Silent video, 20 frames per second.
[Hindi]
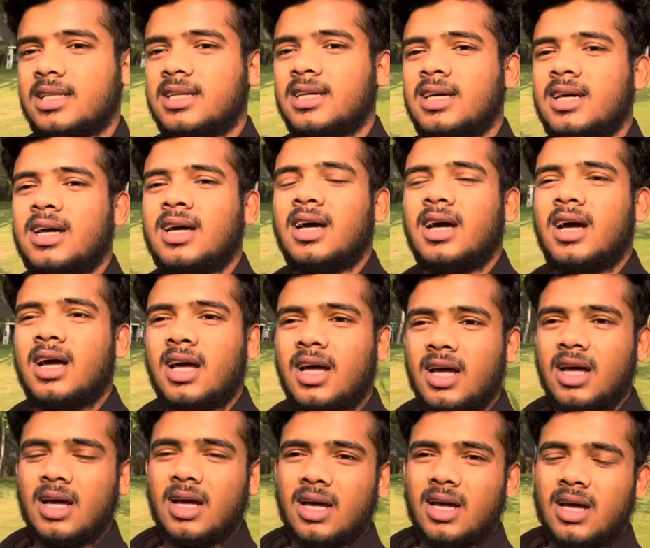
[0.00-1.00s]
था
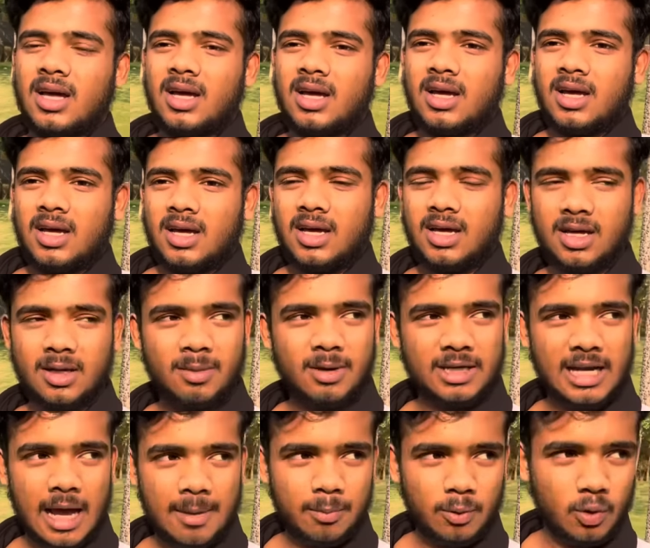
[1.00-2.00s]

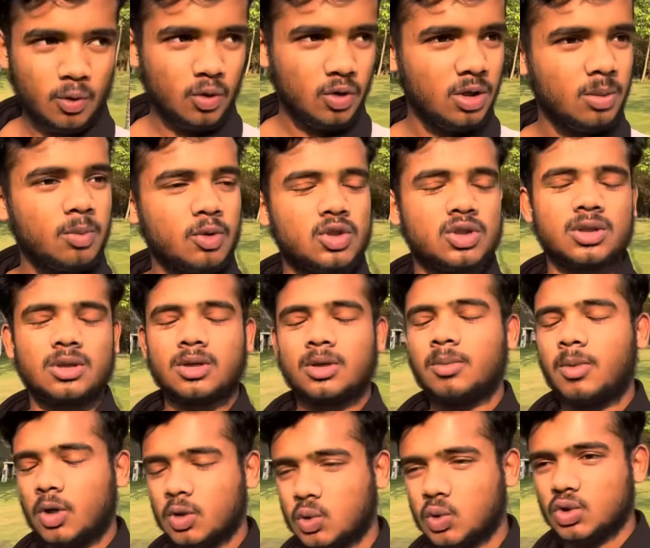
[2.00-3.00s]
बट आप लोगों ने कुछ
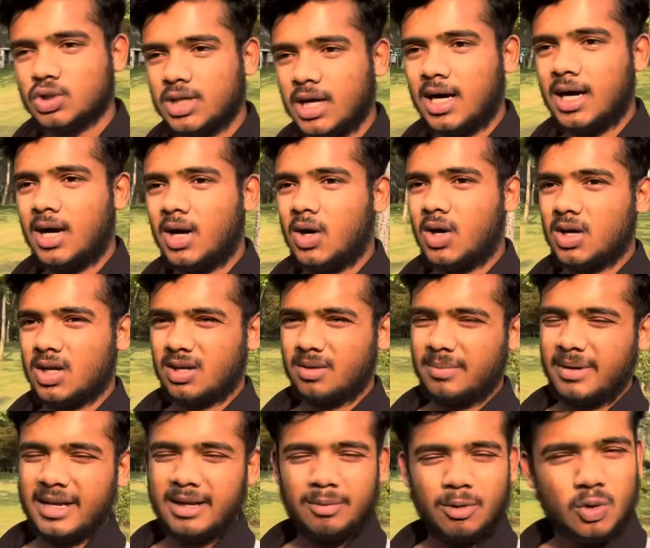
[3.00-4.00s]
बहुत कुछ कहा और
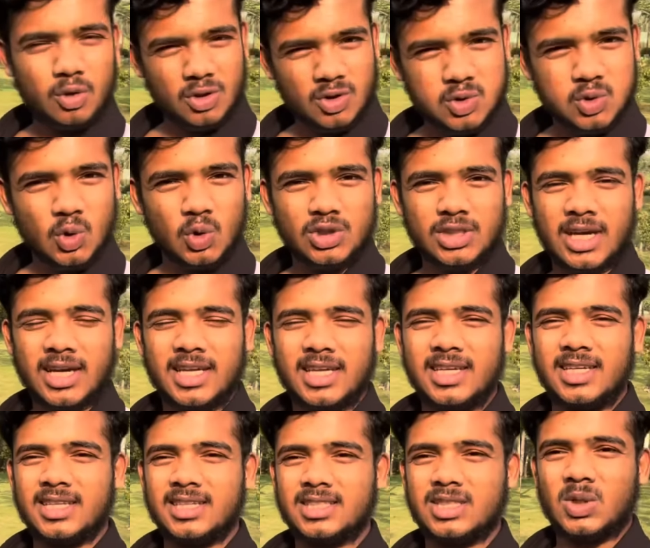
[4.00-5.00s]
मैंने भी कुछ सोचा
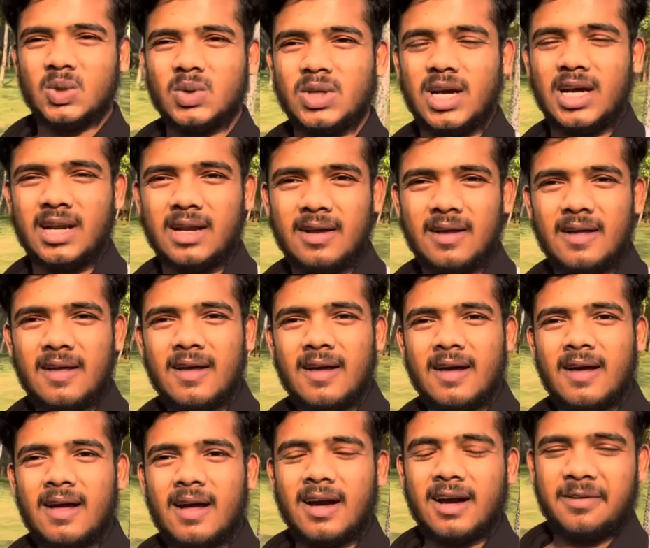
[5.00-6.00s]
कि चलो यार
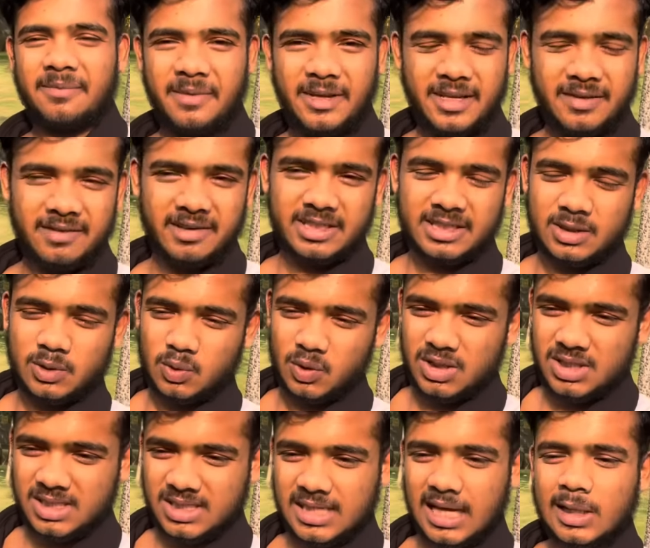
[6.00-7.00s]
अगर मेरी वजह से कोई
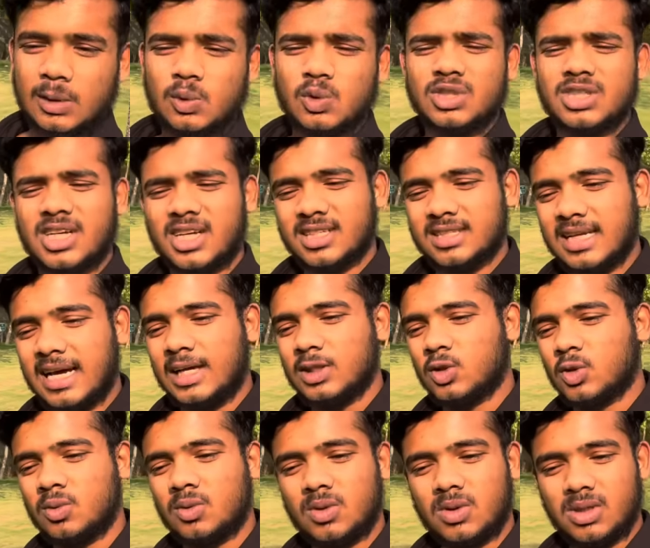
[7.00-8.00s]
इंसान कुछ करता है
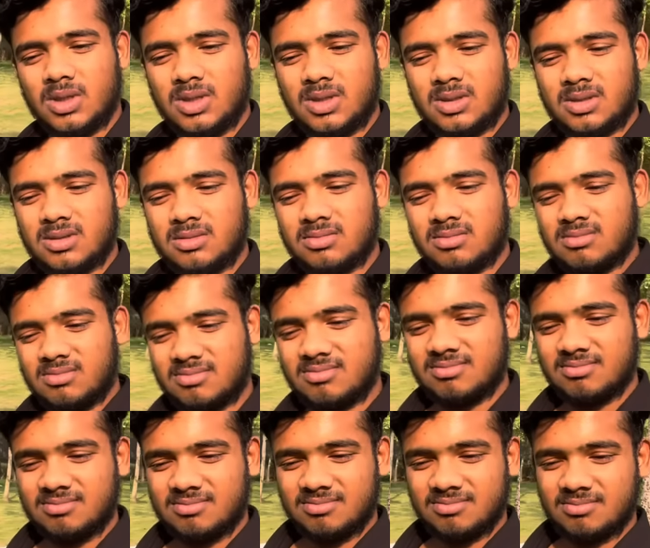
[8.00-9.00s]
तो
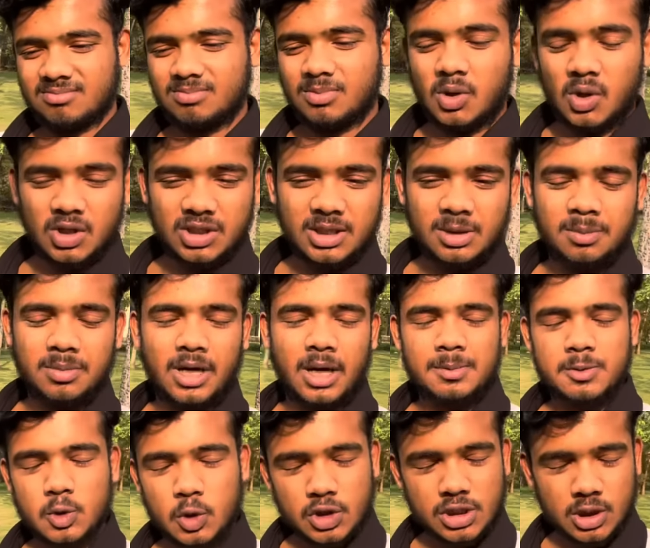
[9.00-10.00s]
बहुत ही
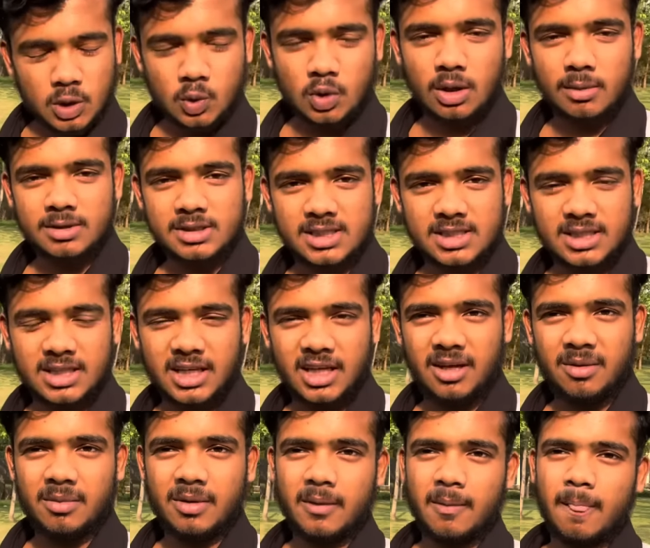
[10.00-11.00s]
अफसोस करूँगा मैं
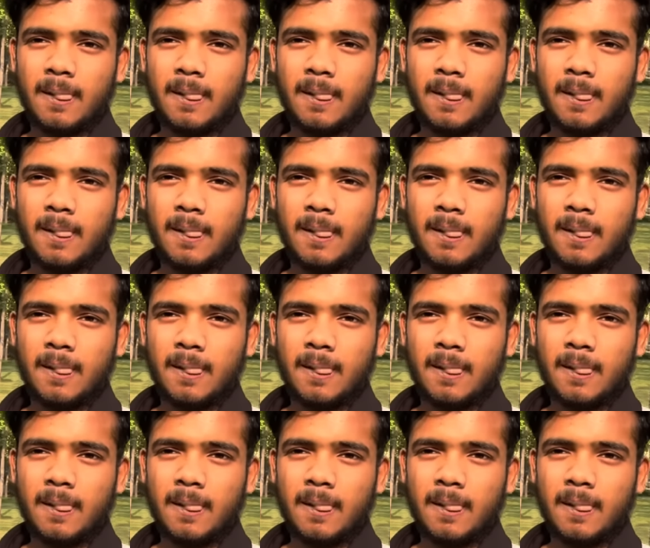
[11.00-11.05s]
ज़िंदगी में